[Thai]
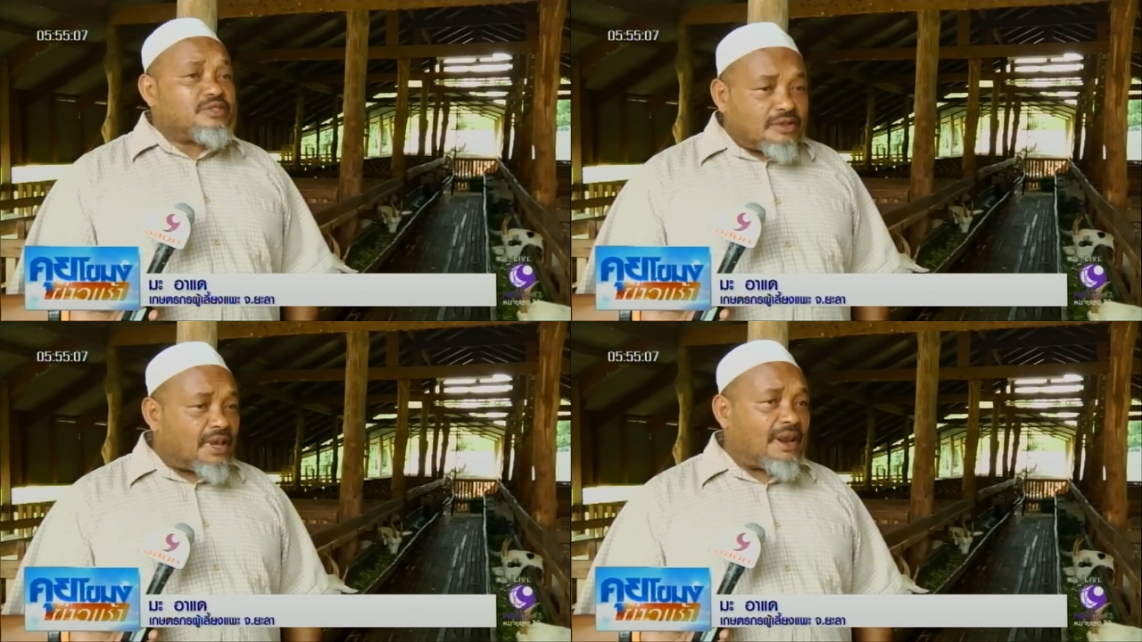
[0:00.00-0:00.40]

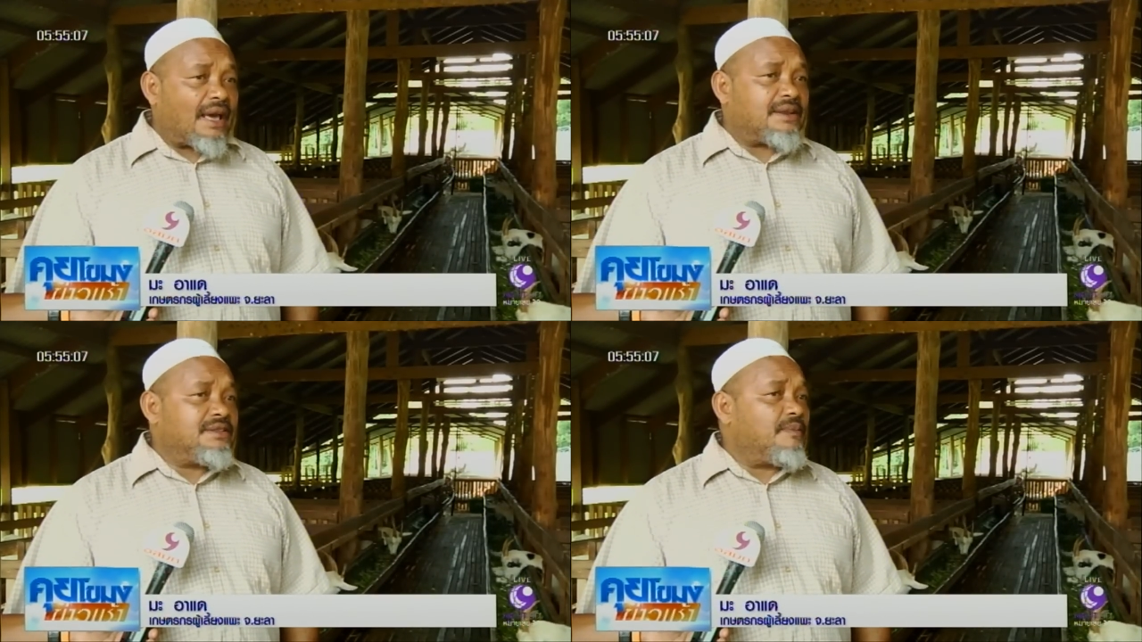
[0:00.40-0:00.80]
ต้องต
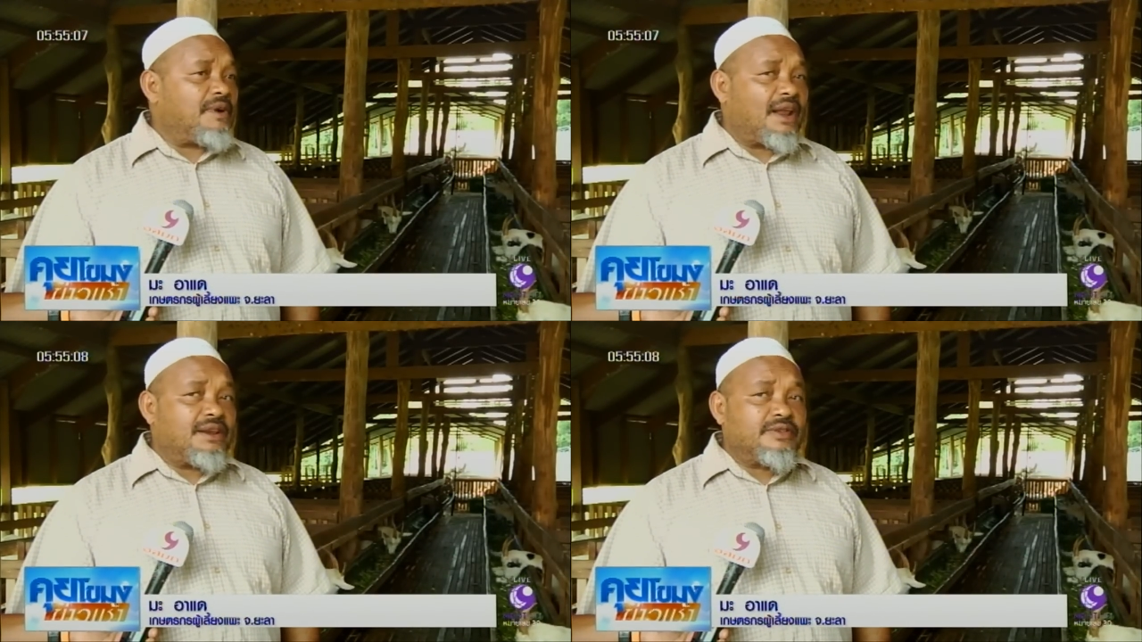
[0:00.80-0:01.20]
ลาดที่
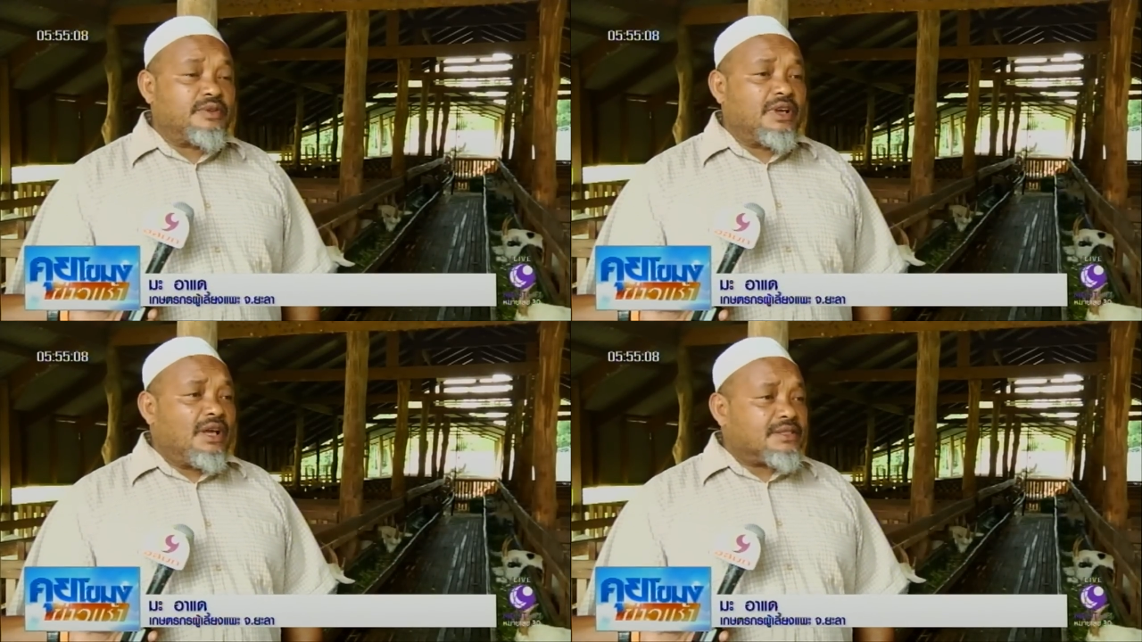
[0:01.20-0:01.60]
สำคัญที่สุ
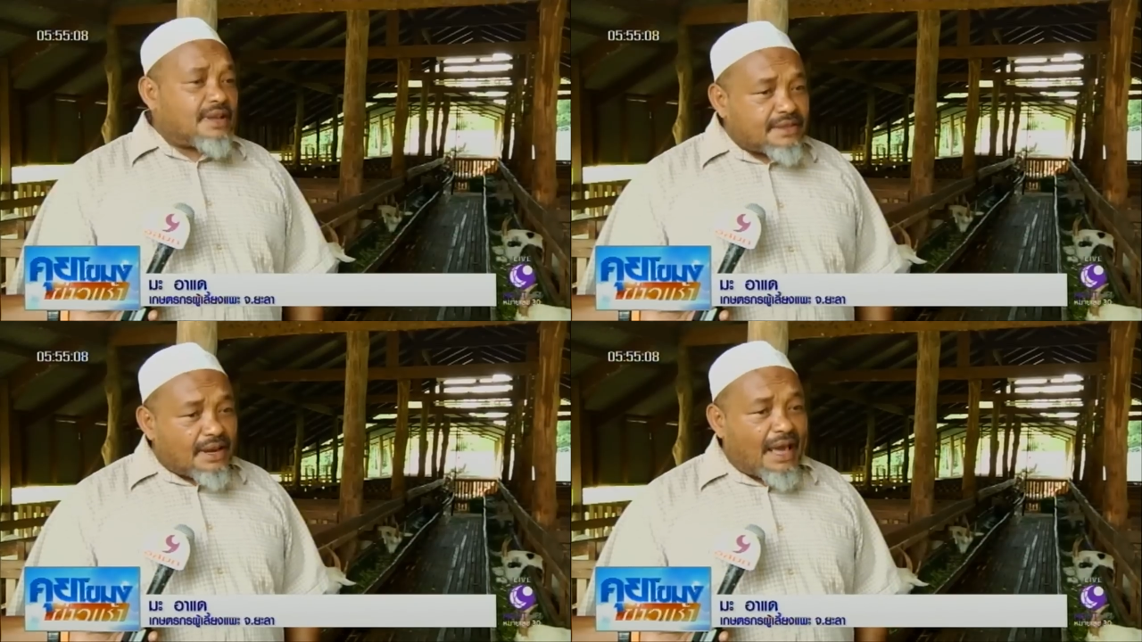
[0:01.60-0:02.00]
ด
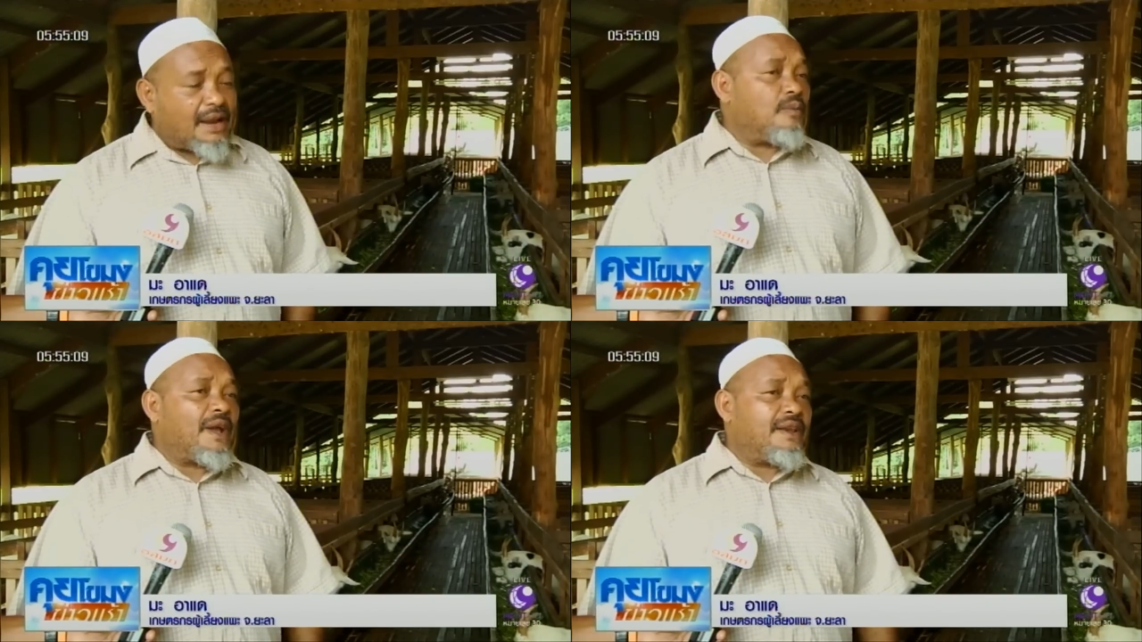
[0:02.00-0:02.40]
ถ้าตลาด
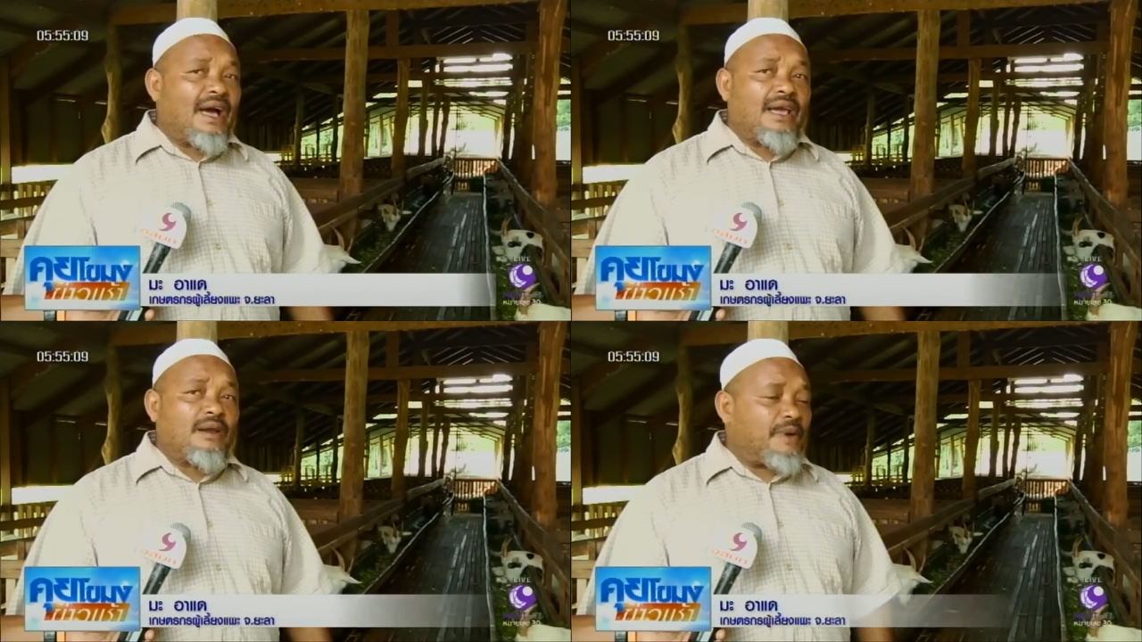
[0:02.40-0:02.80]
เราไป
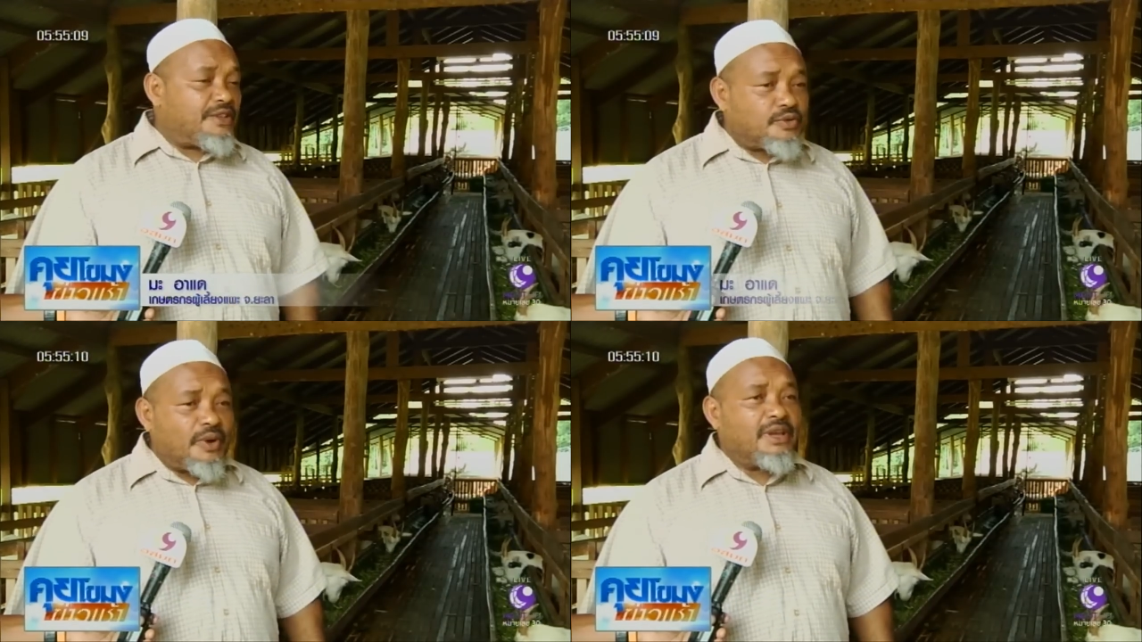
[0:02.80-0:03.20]
ได้เราไป
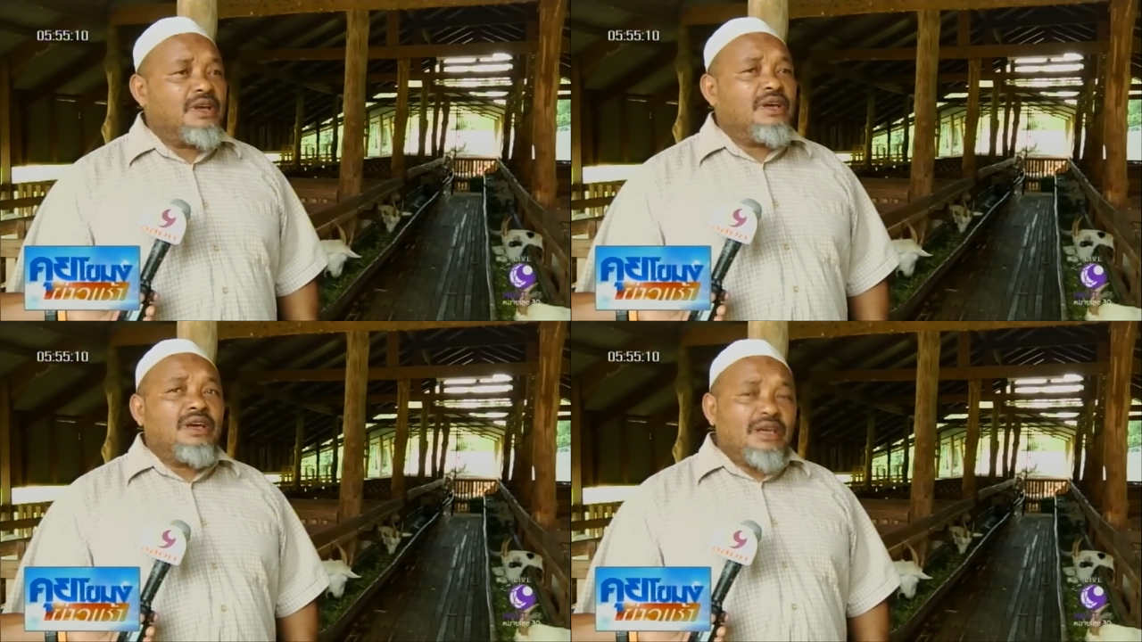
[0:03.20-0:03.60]
สวย
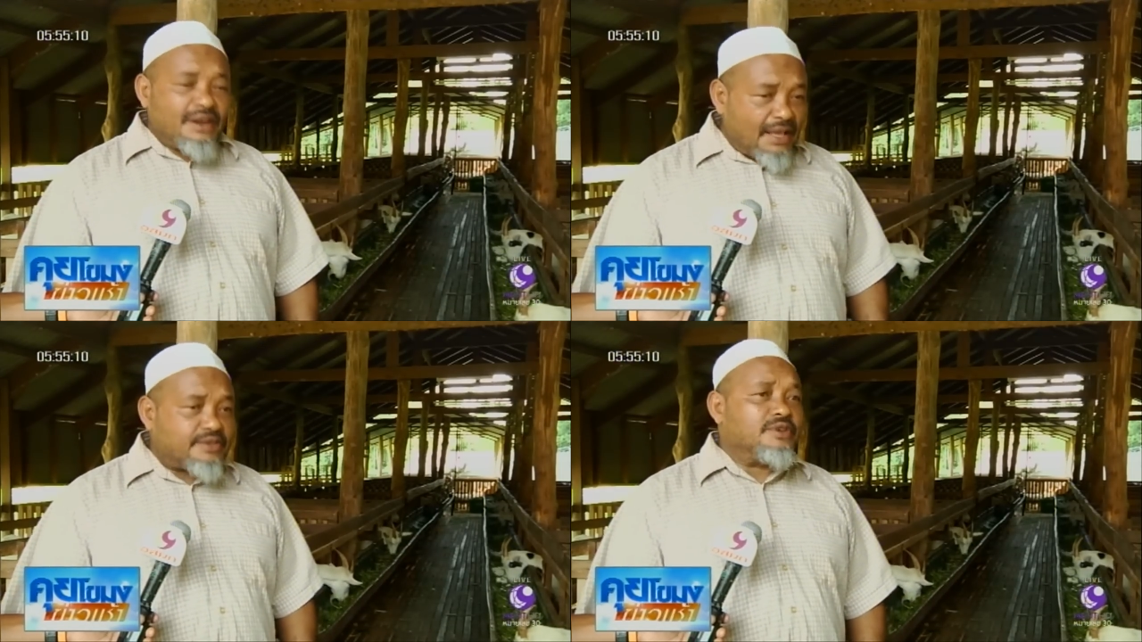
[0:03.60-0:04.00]

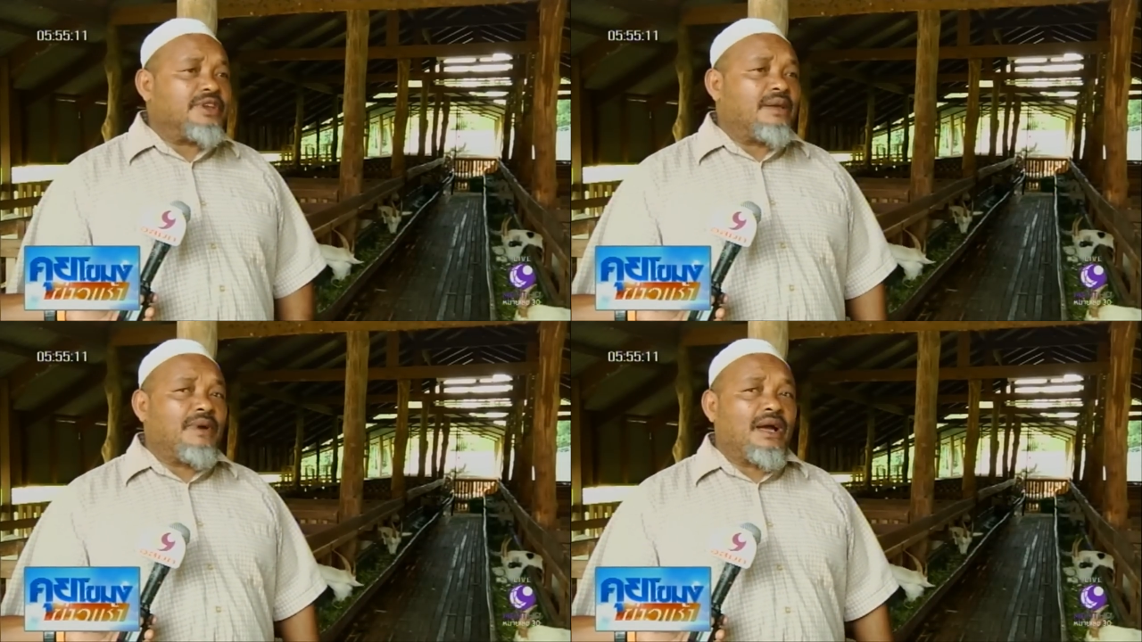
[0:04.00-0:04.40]
น่าสน
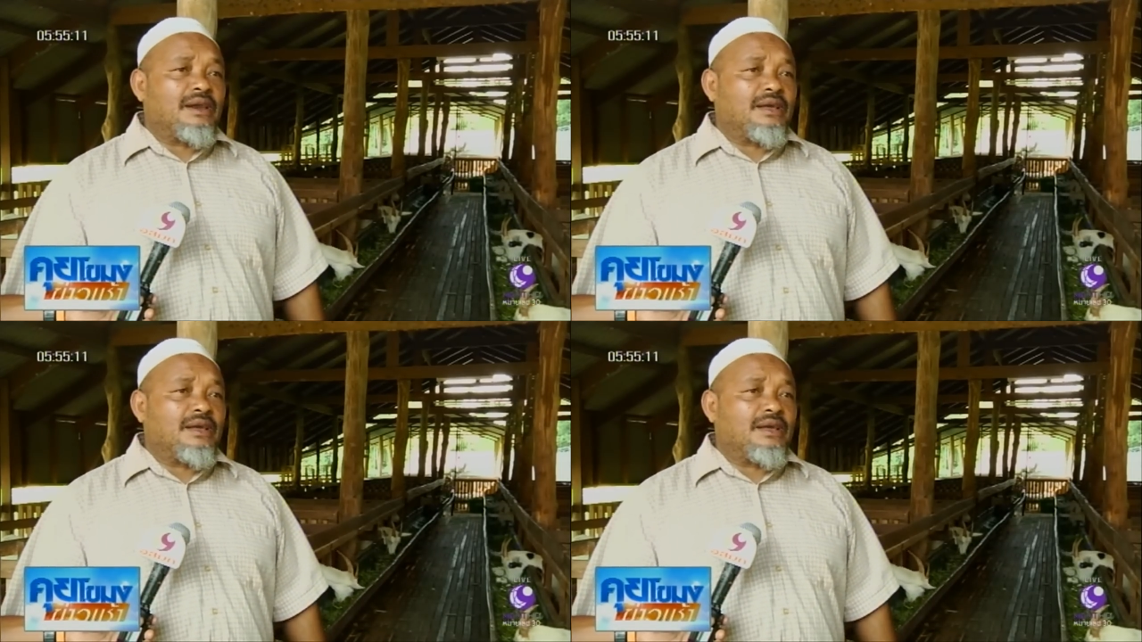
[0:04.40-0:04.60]
ใจมาก